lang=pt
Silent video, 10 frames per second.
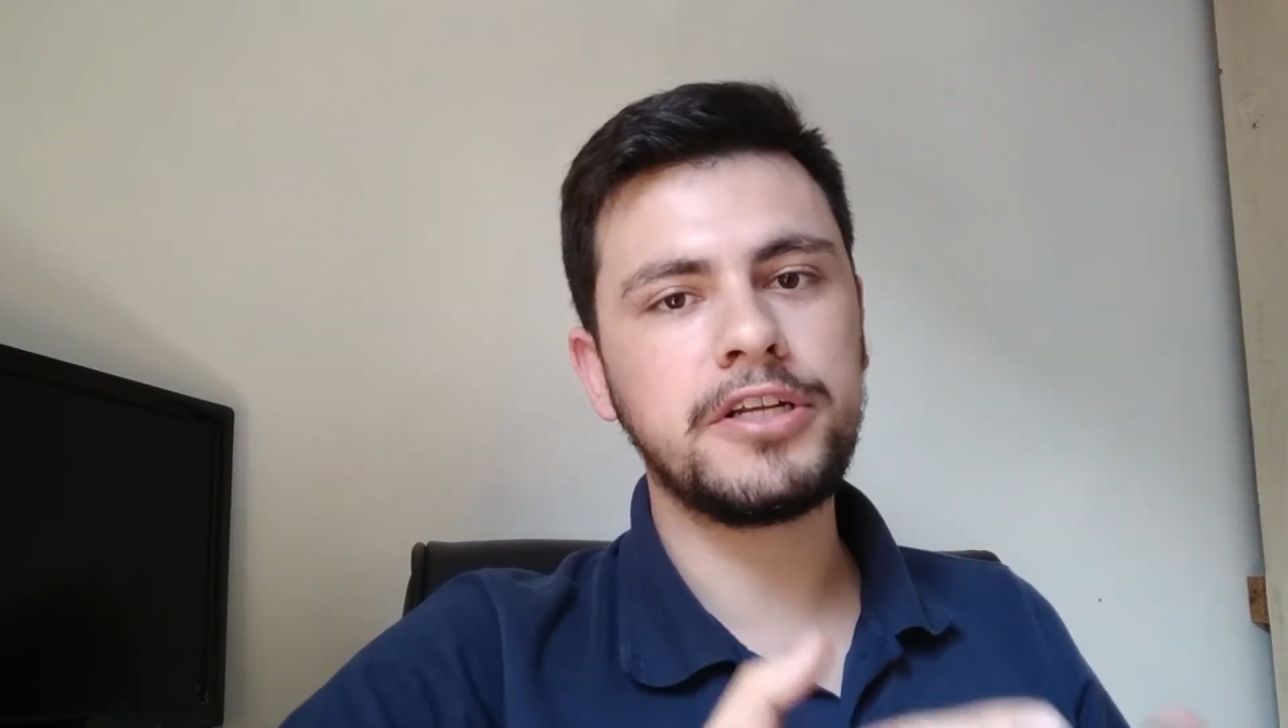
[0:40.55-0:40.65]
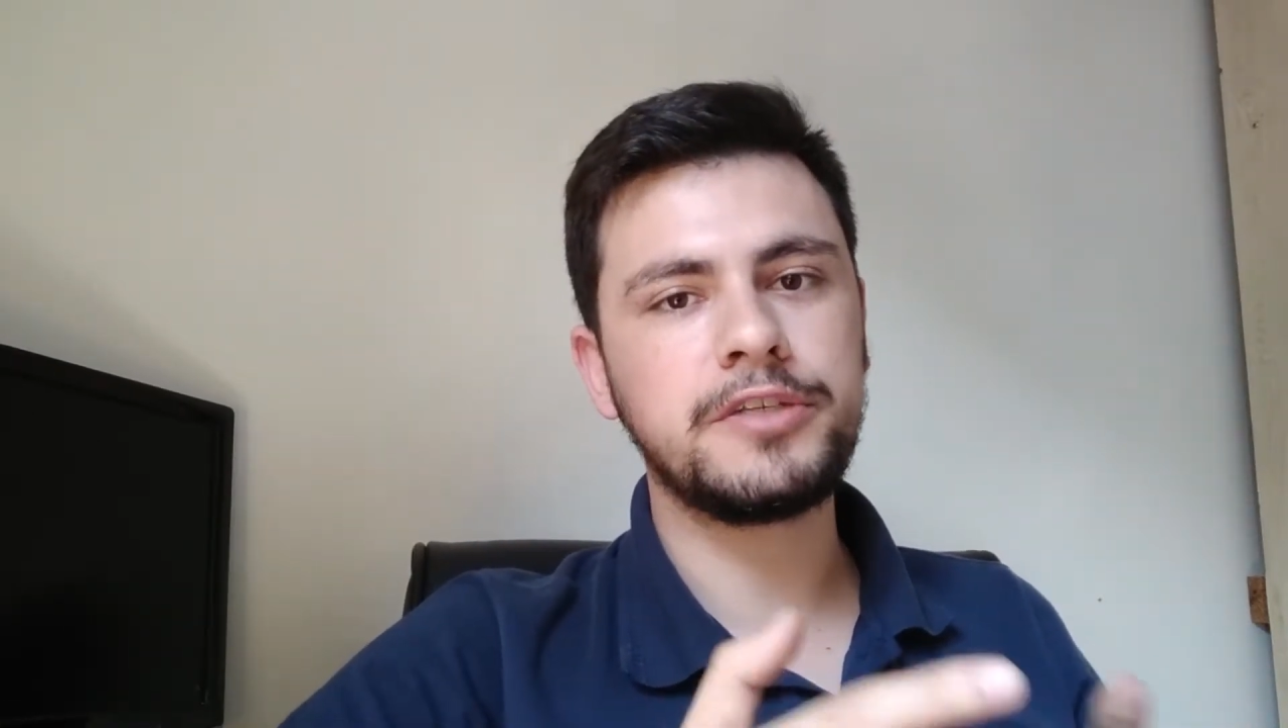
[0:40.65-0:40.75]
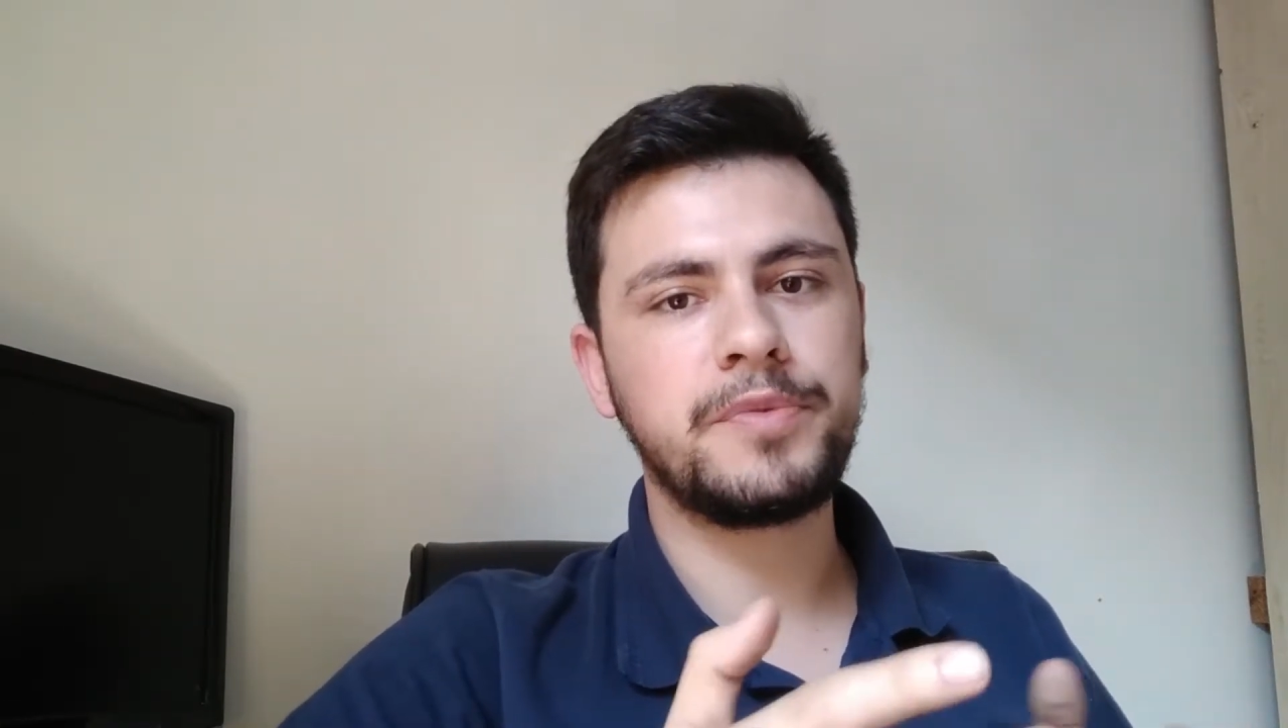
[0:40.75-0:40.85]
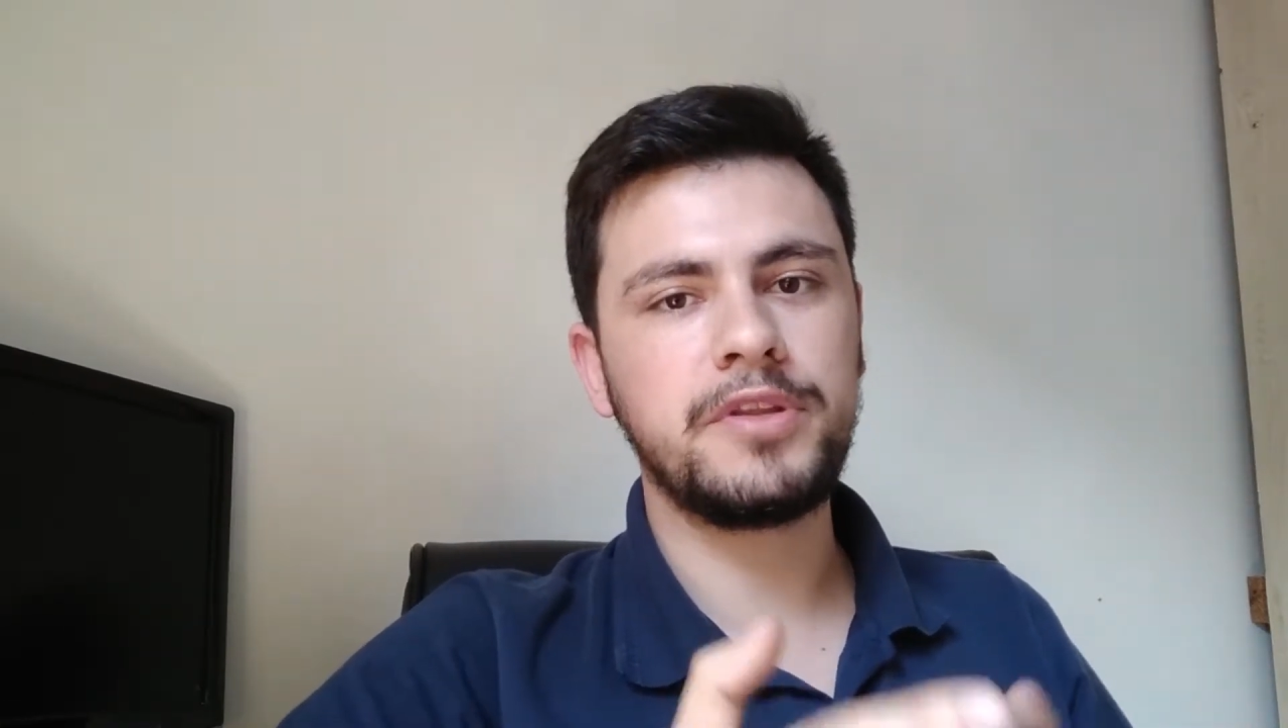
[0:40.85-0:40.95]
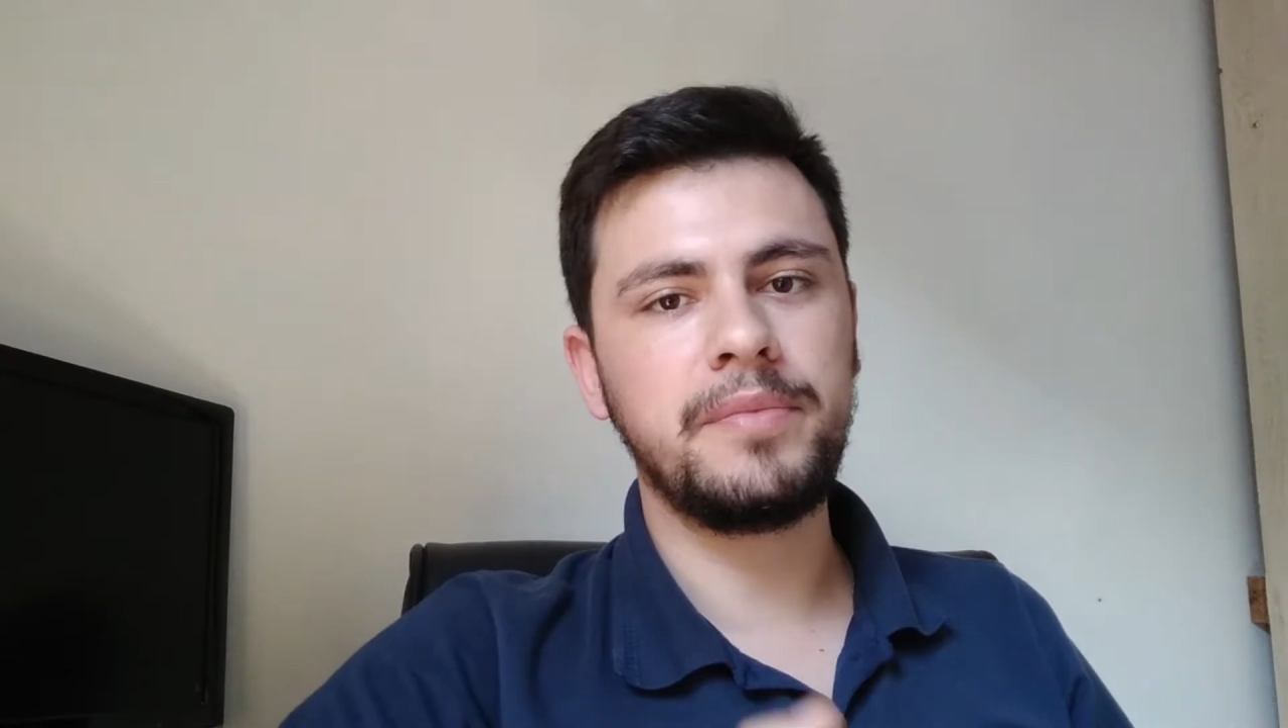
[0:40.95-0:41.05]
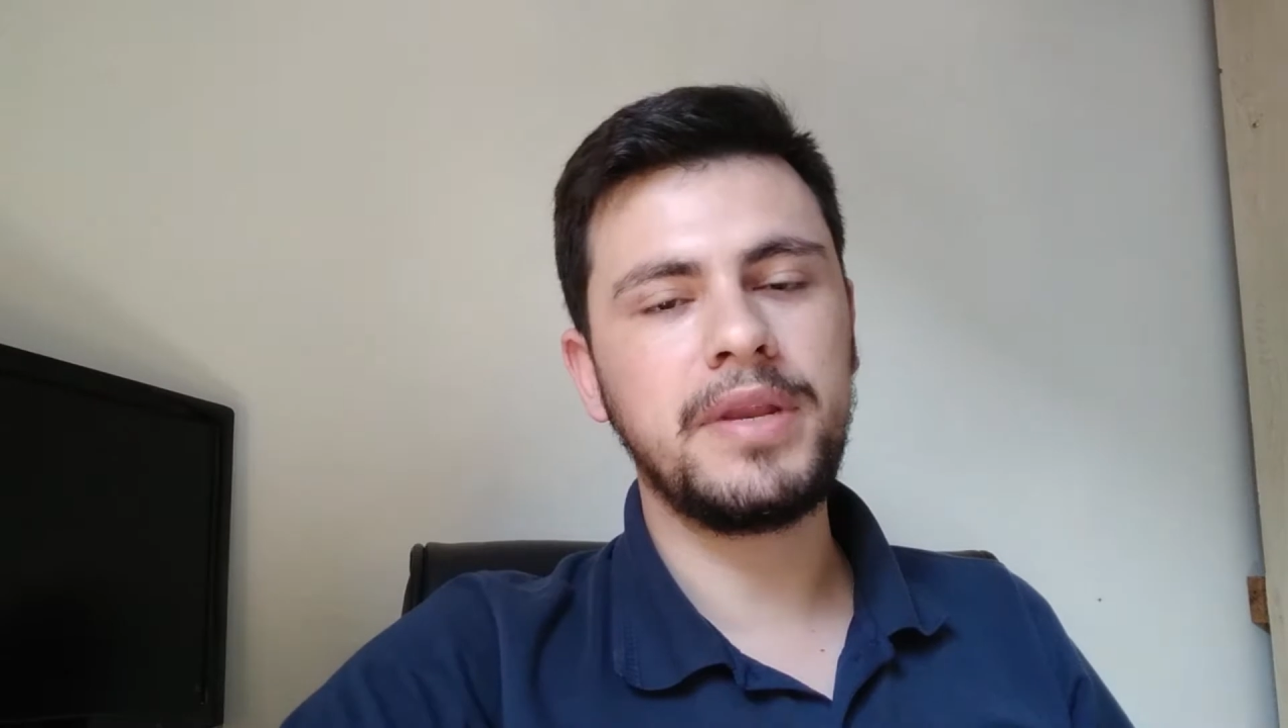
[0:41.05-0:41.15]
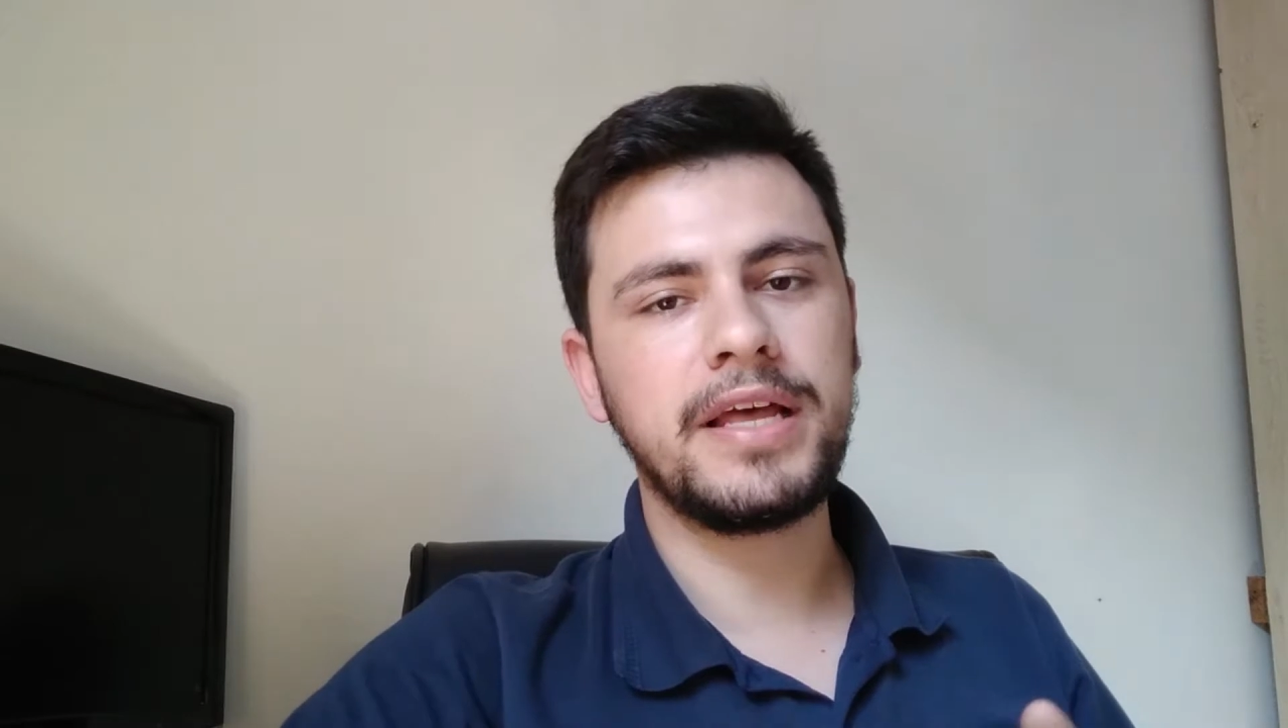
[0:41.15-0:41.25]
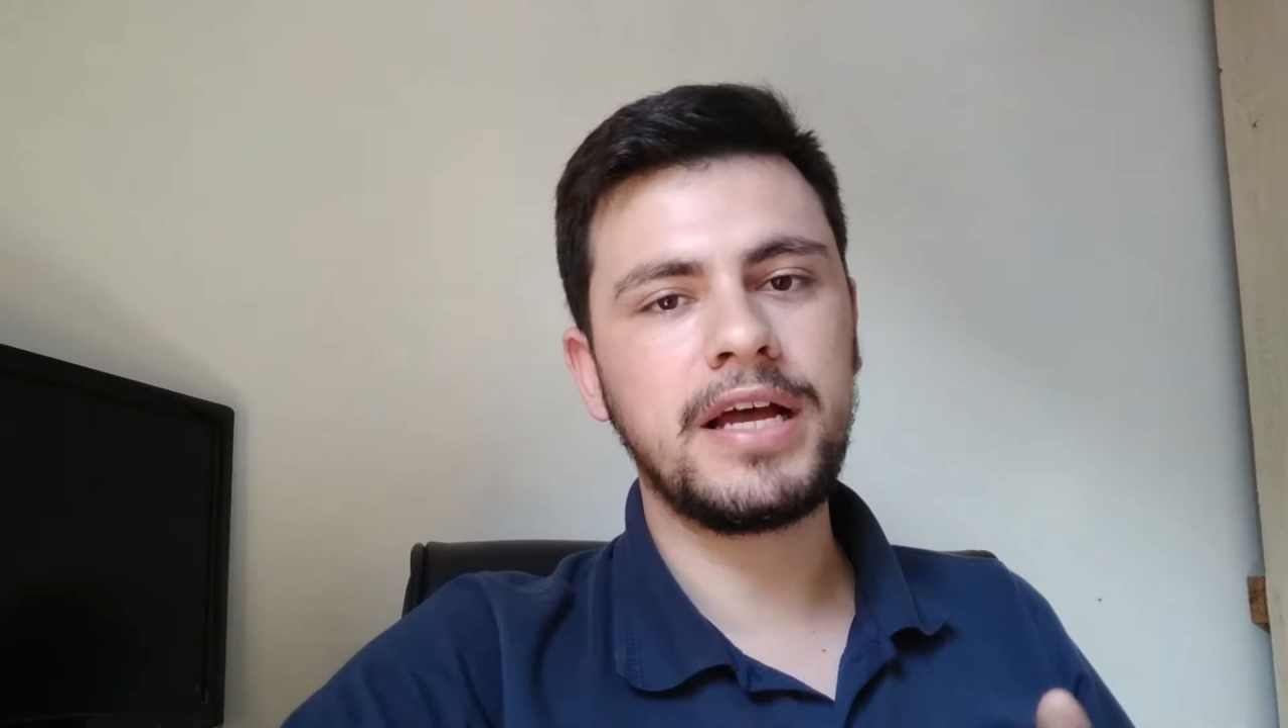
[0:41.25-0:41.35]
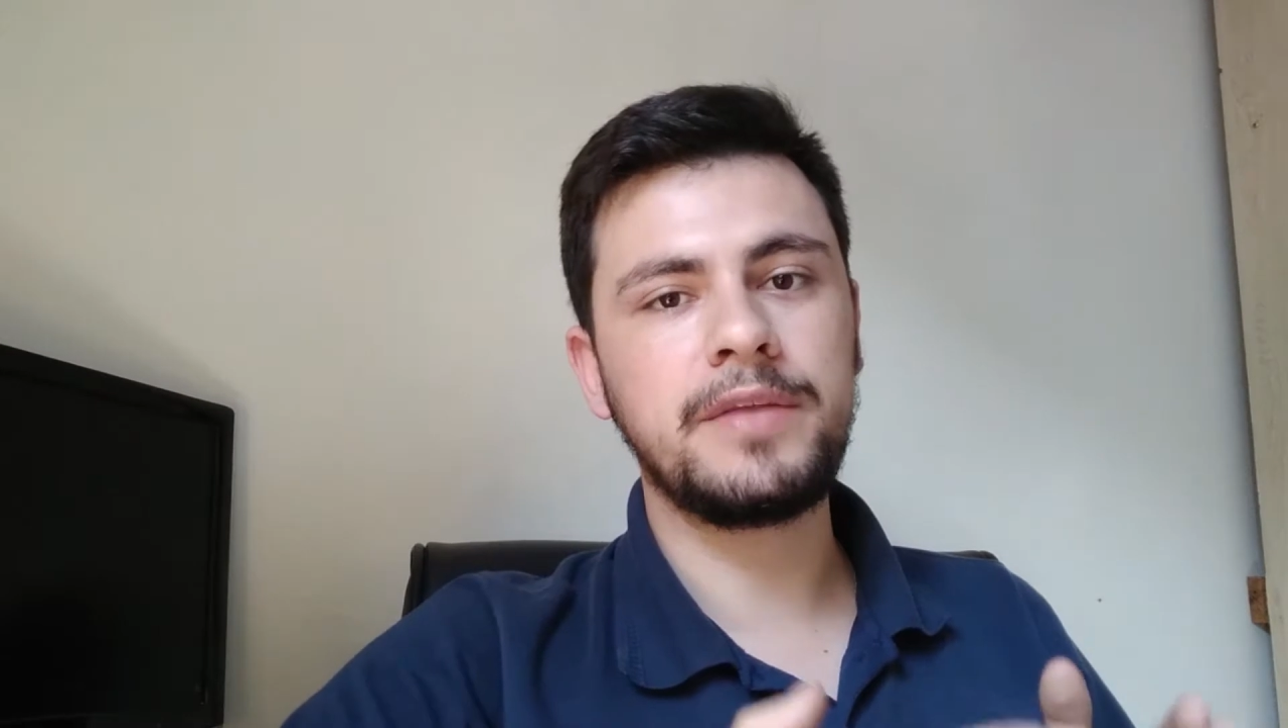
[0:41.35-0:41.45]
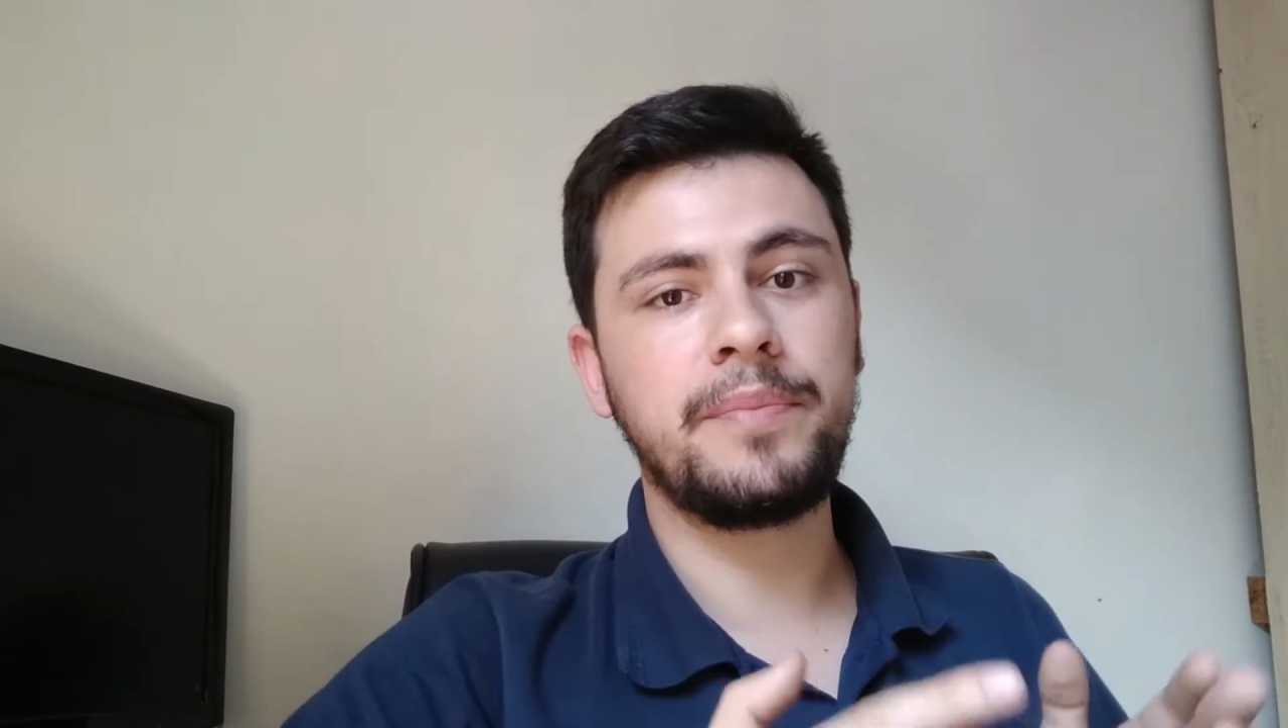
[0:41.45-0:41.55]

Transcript: disponibilidade